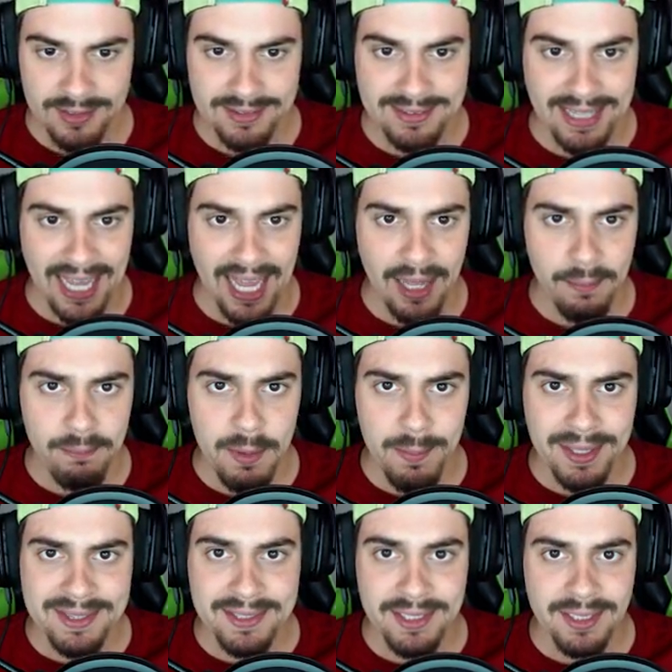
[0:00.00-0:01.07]
Tá me
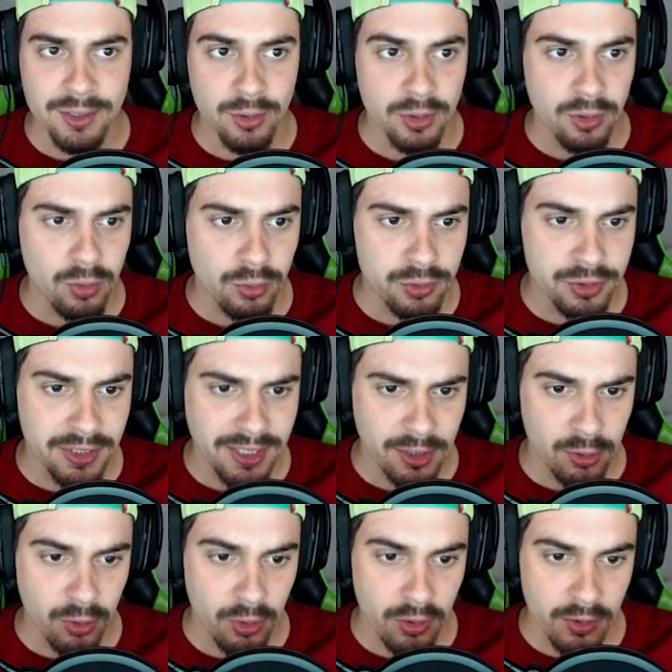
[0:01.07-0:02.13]
matando, eu não
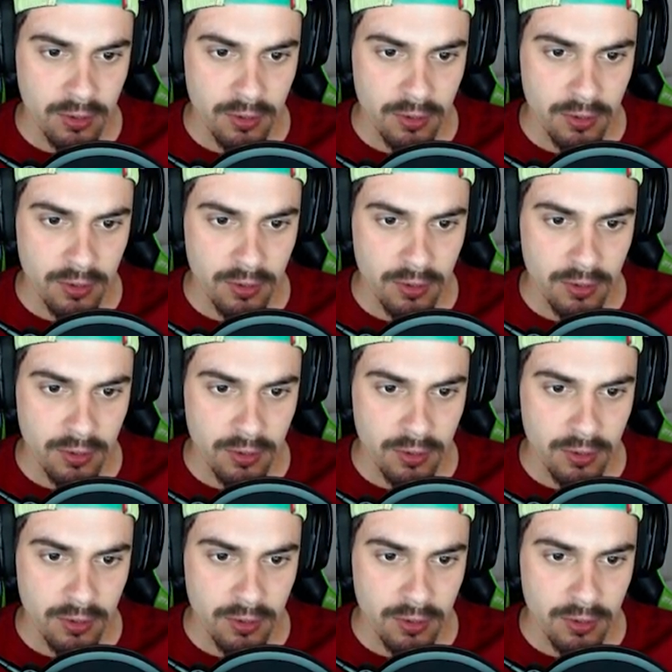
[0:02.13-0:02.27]
consigo.